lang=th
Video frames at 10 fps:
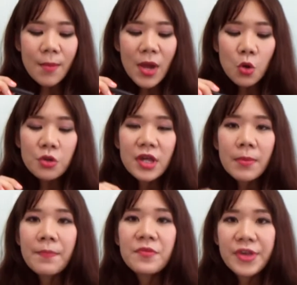ถ้าบางคนใช้
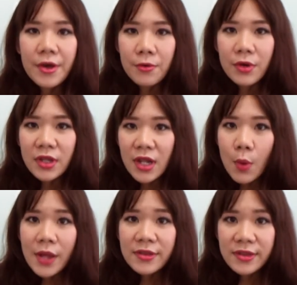แบบเจลก็จะเรียก
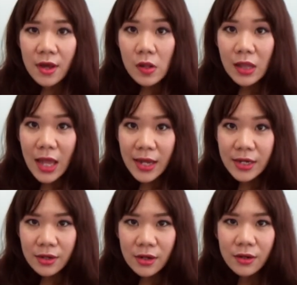ว่า gel
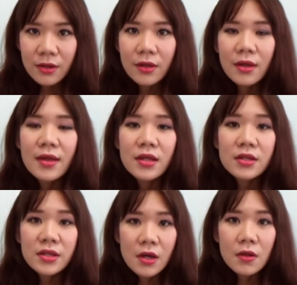liner
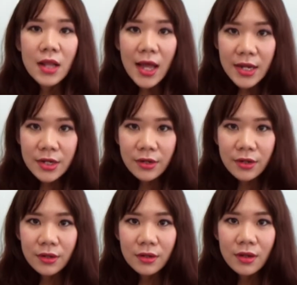gel liner
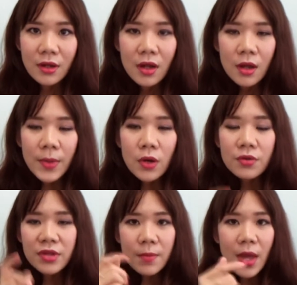บางค
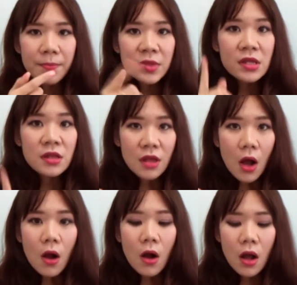นใช้แบบดินส
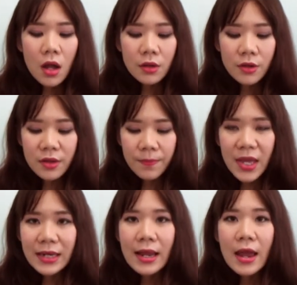อก็จะ
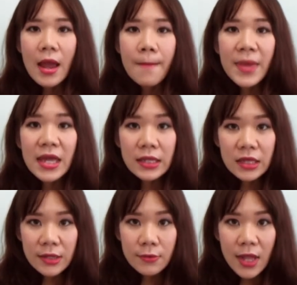เป็น
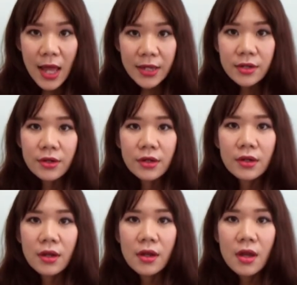pencil liner
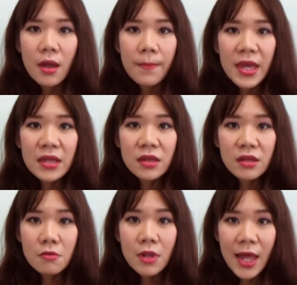
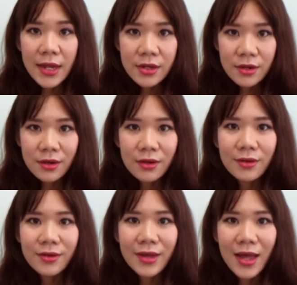pencil liner
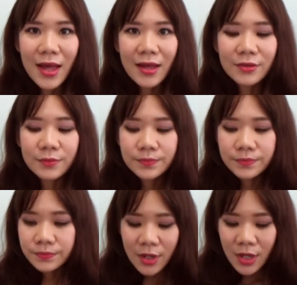ค่ะ
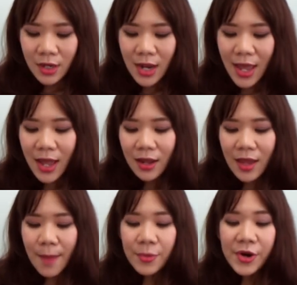และ
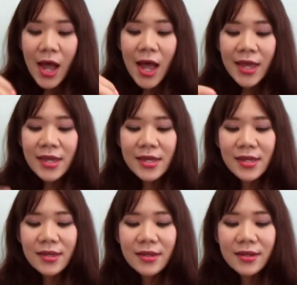apply
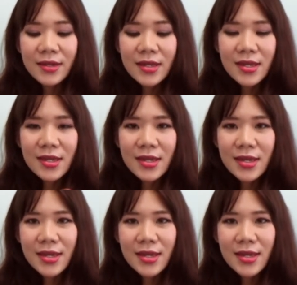นี่